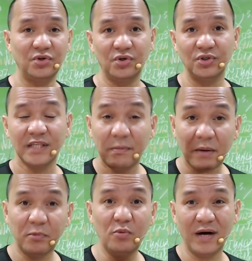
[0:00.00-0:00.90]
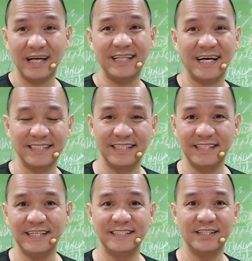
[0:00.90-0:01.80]
ko sa iba pong mga tax
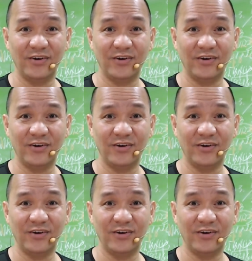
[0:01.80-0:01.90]
returns.